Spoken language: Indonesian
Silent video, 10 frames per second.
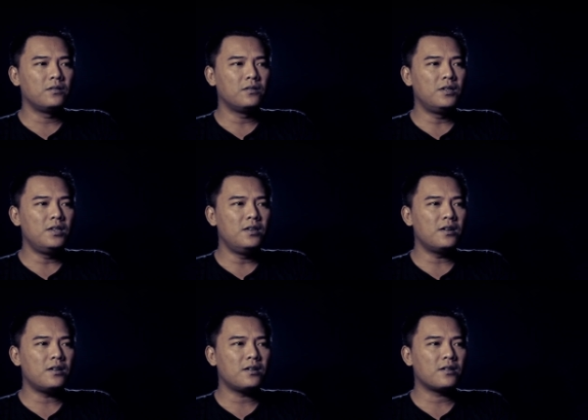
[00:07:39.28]

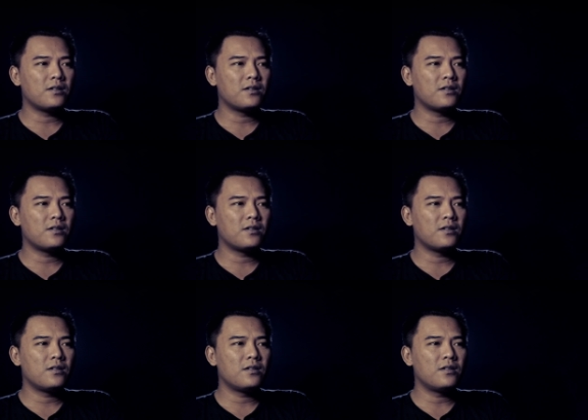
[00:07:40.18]
dia
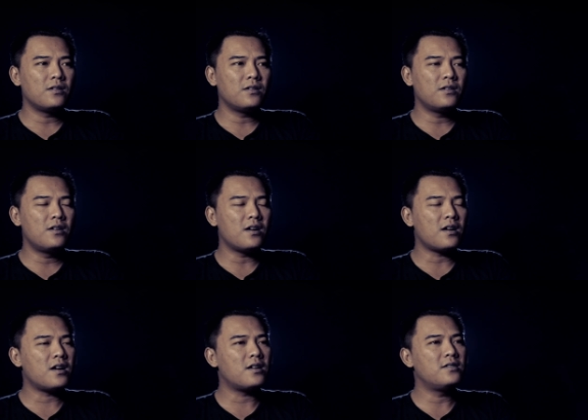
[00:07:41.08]
nggak
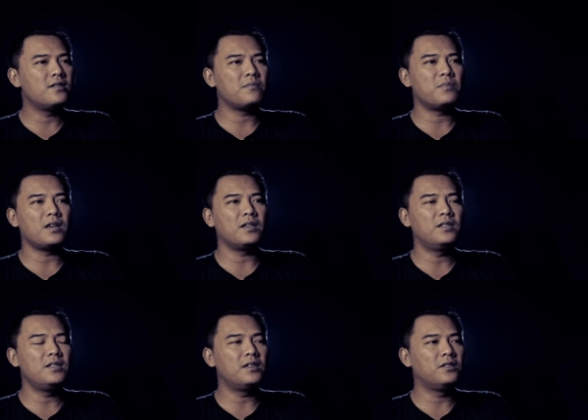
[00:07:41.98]
ada pak
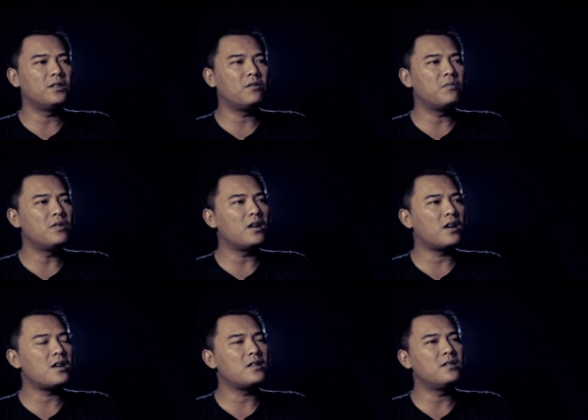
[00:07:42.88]
dia jawab nggak
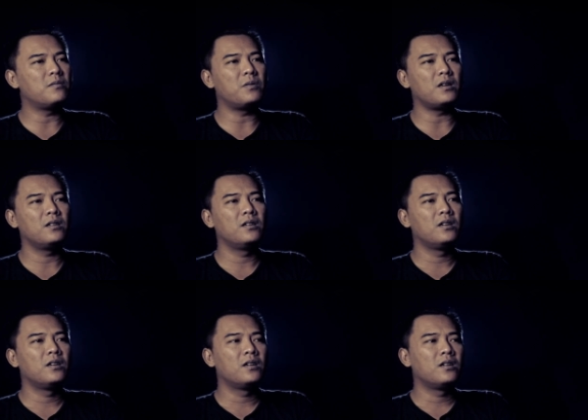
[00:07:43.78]
ada pak
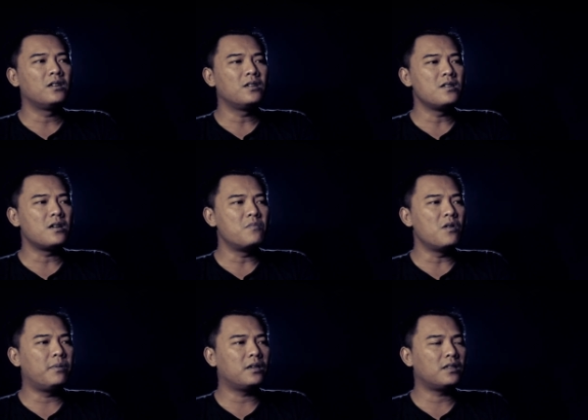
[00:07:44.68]
ya
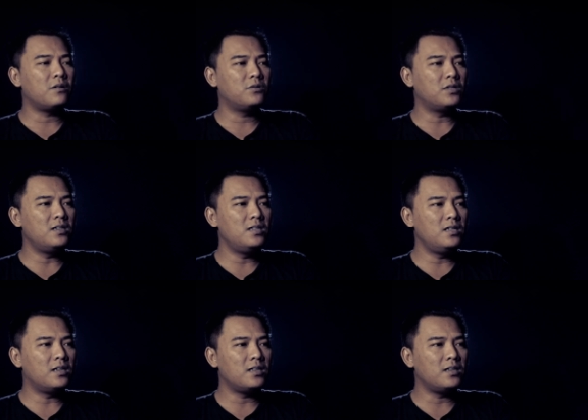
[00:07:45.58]
bapak tahu
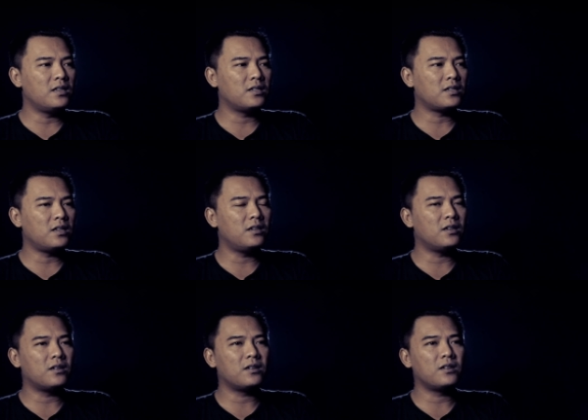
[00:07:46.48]
sendiri
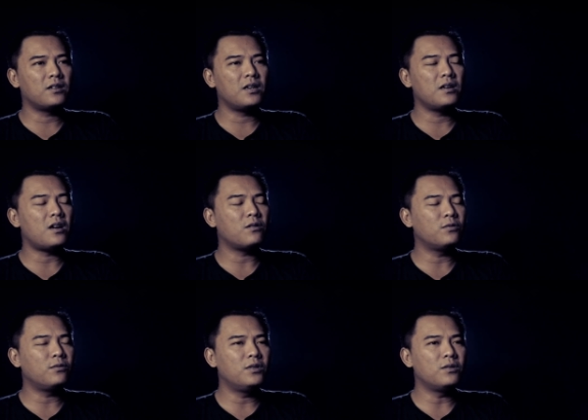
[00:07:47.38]
saya eh aku
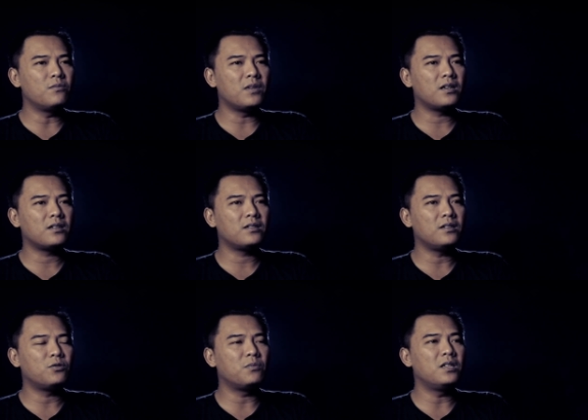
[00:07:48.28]
tuh di rumah ya
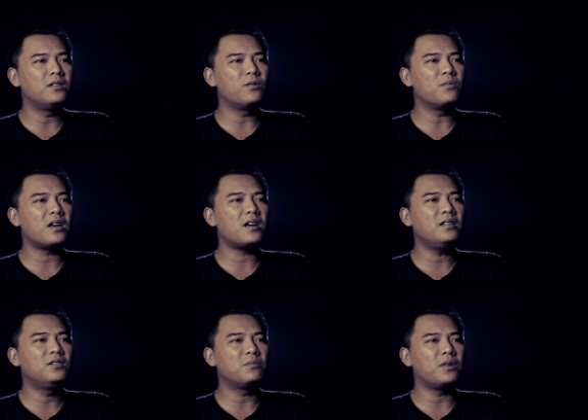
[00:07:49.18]
cuman di rumah
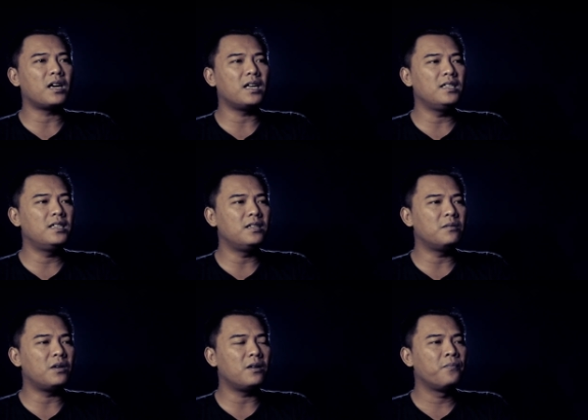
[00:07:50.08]
aja pak kayak gini
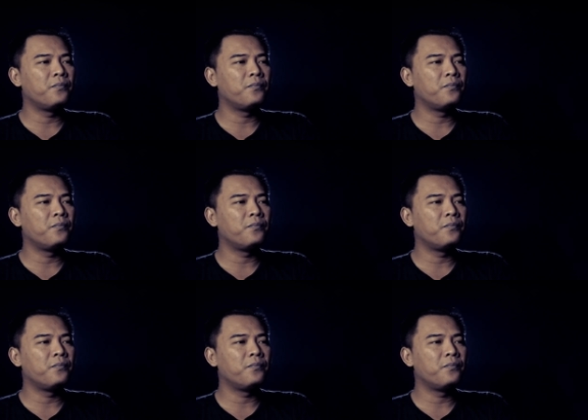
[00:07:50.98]
pak